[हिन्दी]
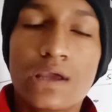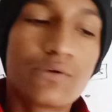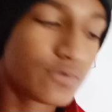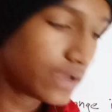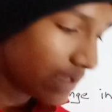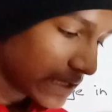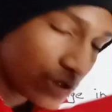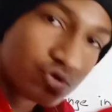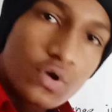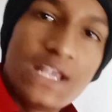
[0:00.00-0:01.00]
क्योंकि
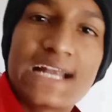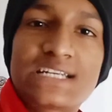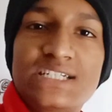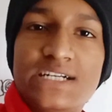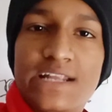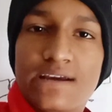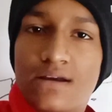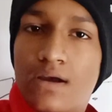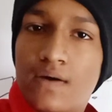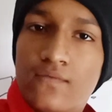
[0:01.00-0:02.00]
जो इलेक्ट्रिसिटी है
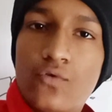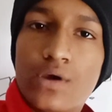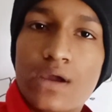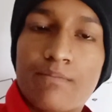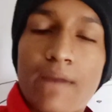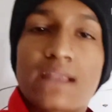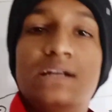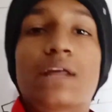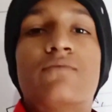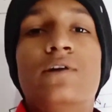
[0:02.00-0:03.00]
वो एक
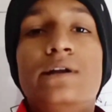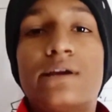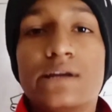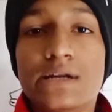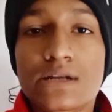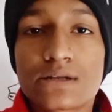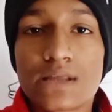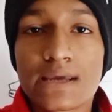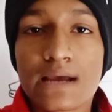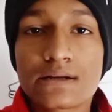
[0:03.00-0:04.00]
मैग्नेटिक फील्ड क्रिएट
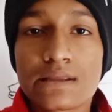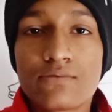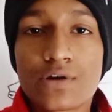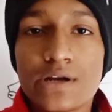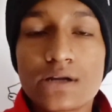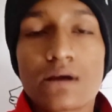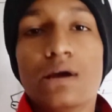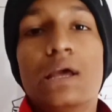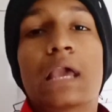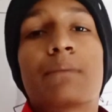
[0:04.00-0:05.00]
करता है क्या करता है वो क्रिएट
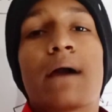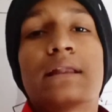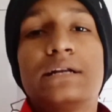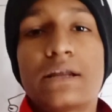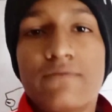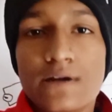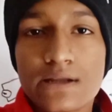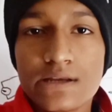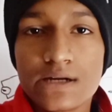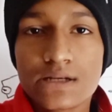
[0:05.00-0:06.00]
एक मैग्नेटिक फील्ड
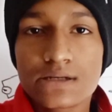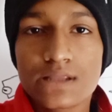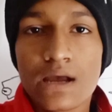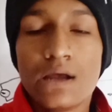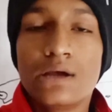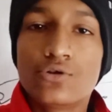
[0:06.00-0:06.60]
क्रिएट करता है